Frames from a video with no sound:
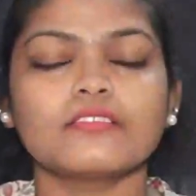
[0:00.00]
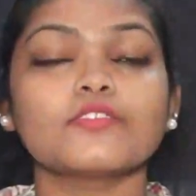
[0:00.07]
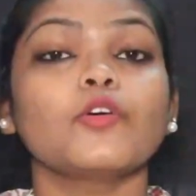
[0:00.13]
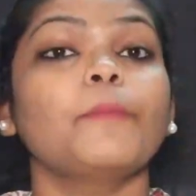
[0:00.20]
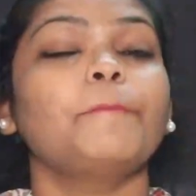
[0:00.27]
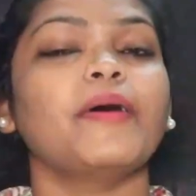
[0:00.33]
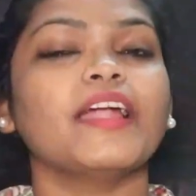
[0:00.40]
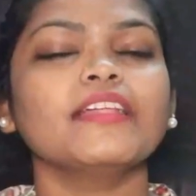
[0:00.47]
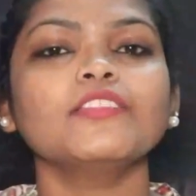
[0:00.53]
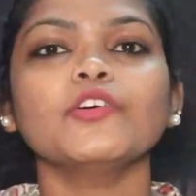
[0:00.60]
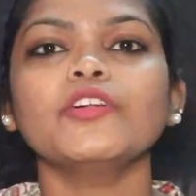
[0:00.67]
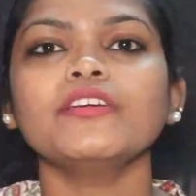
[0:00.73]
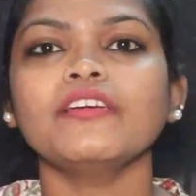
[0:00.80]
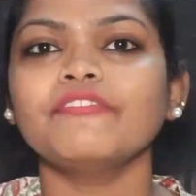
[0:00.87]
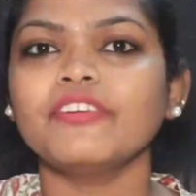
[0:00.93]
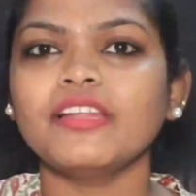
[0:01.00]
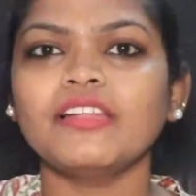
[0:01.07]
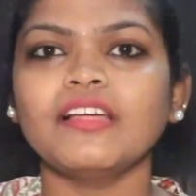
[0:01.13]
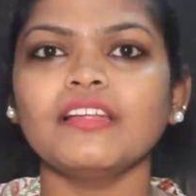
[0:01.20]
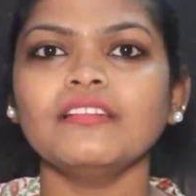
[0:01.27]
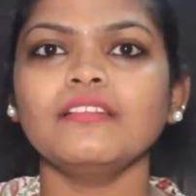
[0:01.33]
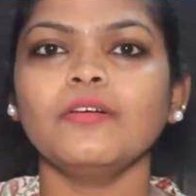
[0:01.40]
ஸோ படத்துடைய
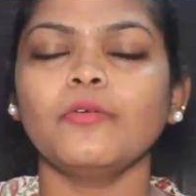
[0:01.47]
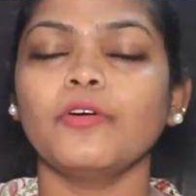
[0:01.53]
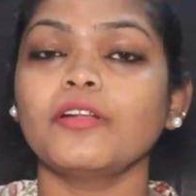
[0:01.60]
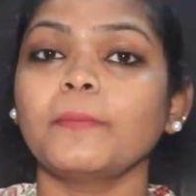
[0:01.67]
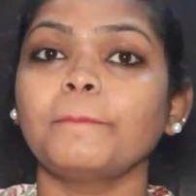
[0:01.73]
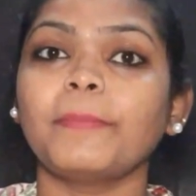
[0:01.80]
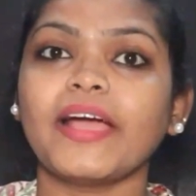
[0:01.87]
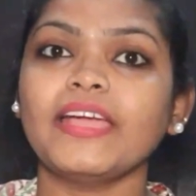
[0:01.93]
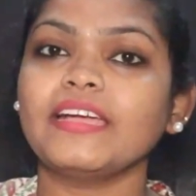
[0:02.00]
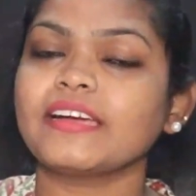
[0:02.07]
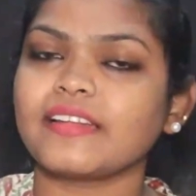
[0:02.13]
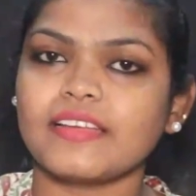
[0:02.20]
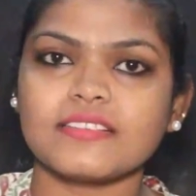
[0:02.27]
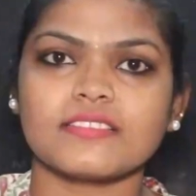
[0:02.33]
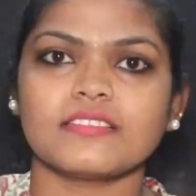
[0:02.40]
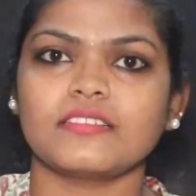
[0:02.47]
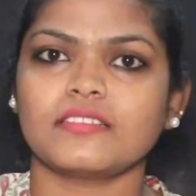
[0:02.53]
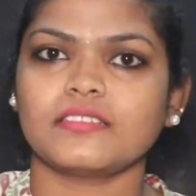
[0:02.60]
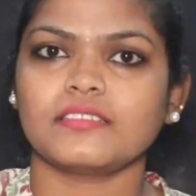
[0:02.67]
வில்லன் ஒரு பைக் ரேசர்